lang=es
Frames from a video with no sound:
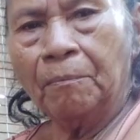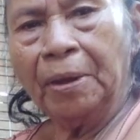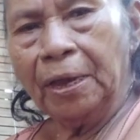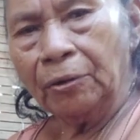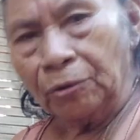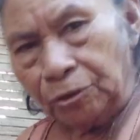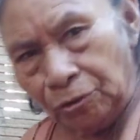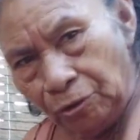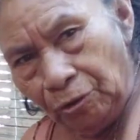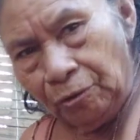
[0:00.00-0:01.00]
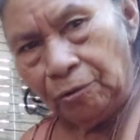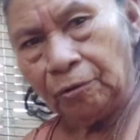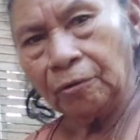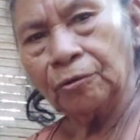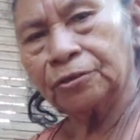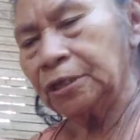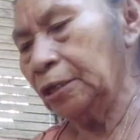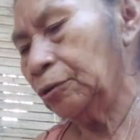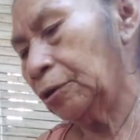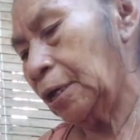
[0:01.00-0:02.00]
pero yo lo
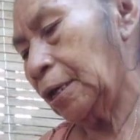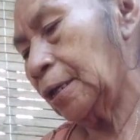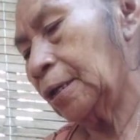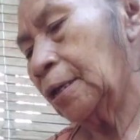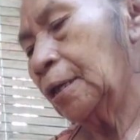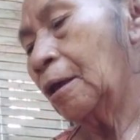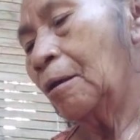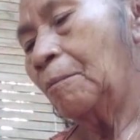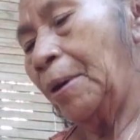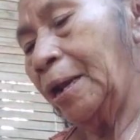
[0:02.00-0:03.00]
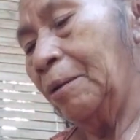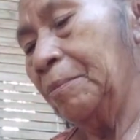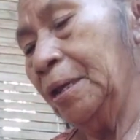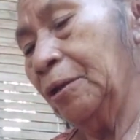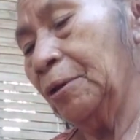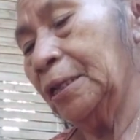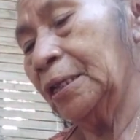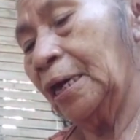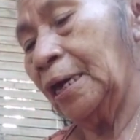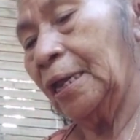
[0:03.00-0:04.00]
siento que para mí no es
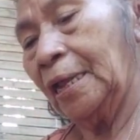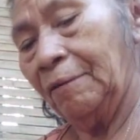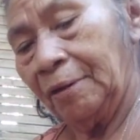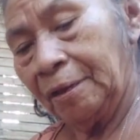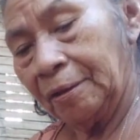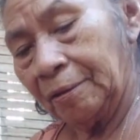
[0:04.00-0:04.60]
desagradable